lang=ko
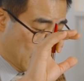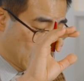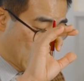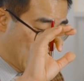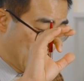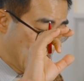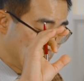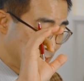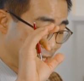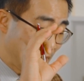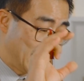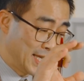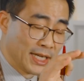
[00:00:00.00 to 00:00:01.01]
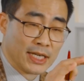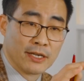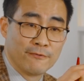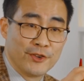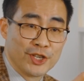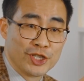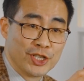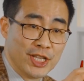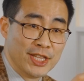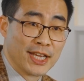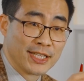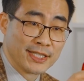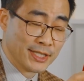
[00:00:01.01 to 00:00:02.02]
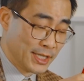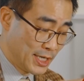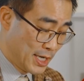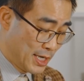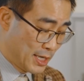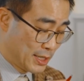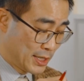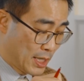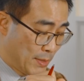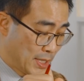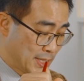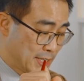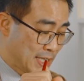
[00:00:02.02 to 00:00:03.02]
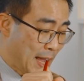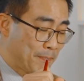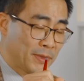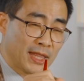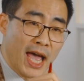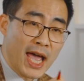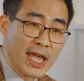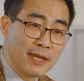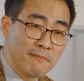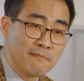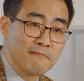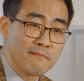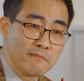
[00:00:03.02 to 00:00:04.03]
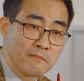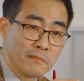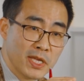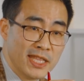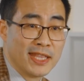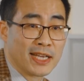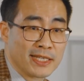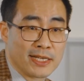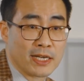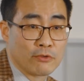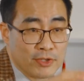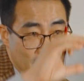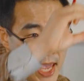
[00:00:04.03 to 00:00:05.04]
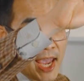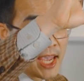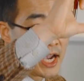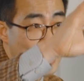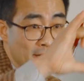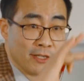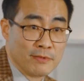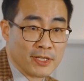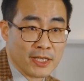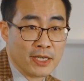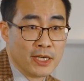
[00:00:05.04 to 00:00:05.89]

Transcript: 그 다음에 스태틱 프릭션 인덱스, 그 다음에 스탑 타임 인덱스라고 세 개가 있습니다.